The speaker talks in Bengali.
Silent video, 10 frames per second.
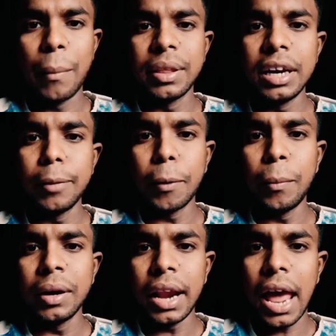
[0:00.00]
আমাদের
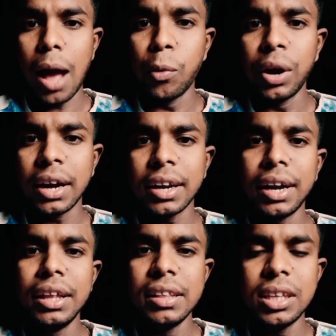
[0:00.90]
ডিপার্টমেন্টের এমন একটা
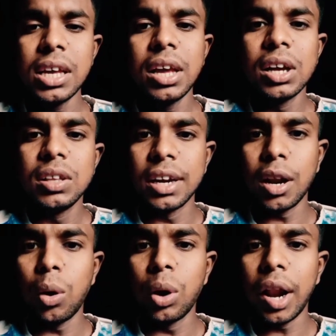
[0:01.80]
নীতি
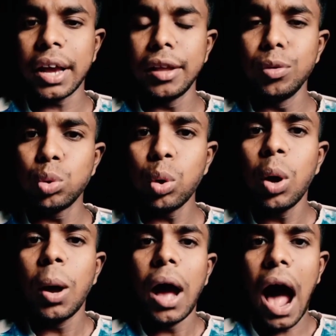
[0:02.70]
যেটা ওনারা কিন্তু
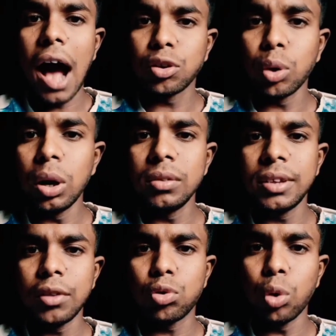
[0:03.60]
আসল
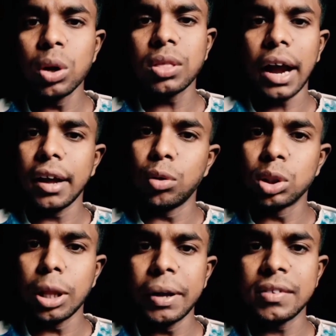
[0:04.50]
যে চোর তাকে
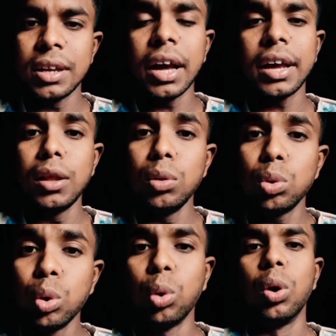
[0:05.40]
ধরতে পারছেন না
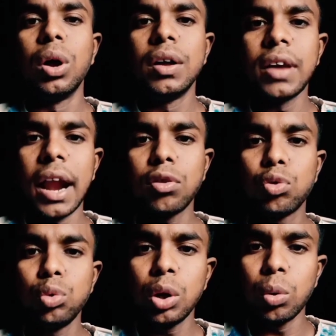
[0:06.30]
কিন্তু যারা
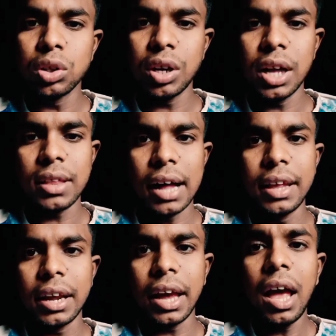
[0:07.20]
চুরি করছে না
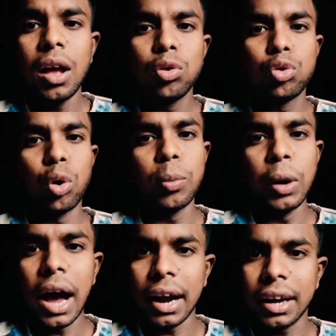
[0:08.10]
তাদেরকে চোর
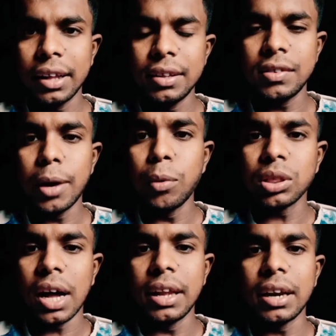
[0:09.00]
বলে আটকে দিচ্ছে এবং
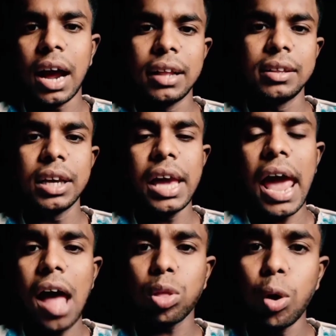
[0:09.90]
তাদের টাকা দিতে গিয়ে
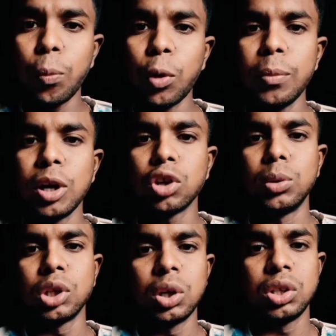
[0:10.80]
এত পরিমাণ
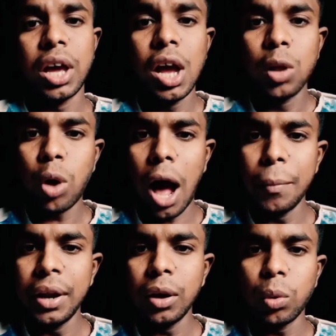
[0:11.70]
সমস্যা করছে তো
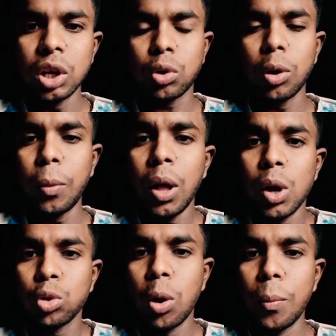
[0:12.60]
আমি রিকোয়েস্ট করব
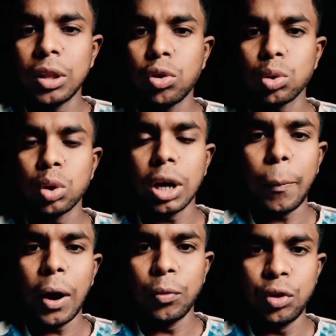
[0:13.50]
তোমরা যতটা
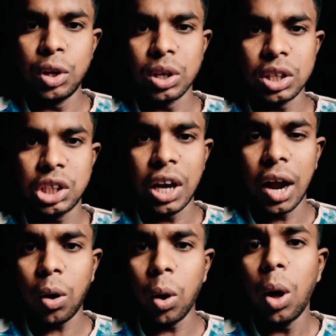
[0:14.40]
পারো ভিডিওটা
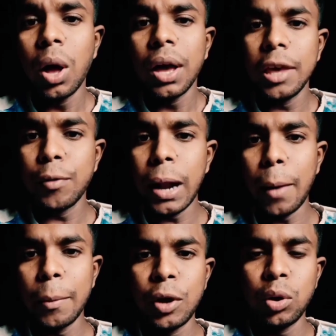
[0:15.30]
শেয়ার করো ইভেন
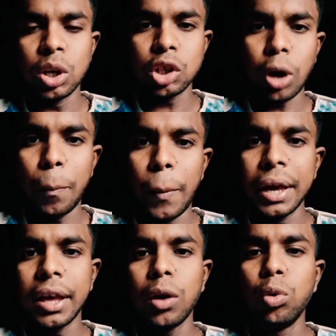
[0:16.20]
আমি ভিডিওটা
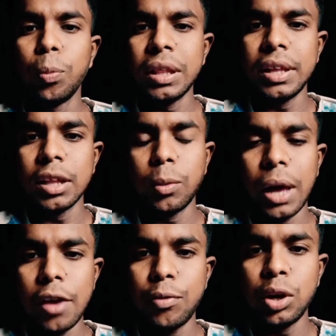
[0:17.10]
সবাইকে গ্রুপে দিয়ে দেবো
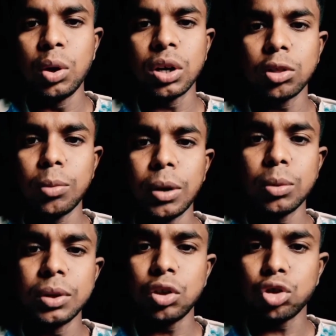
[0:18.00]
এই ভিডিওটা তোমরা
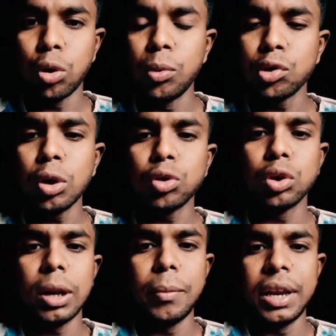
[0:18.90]
তোমাদের সমস্ত
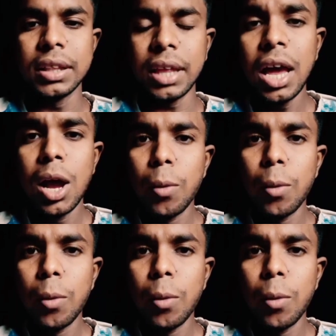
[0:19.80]
সোশ্যাল মিডিয়াতে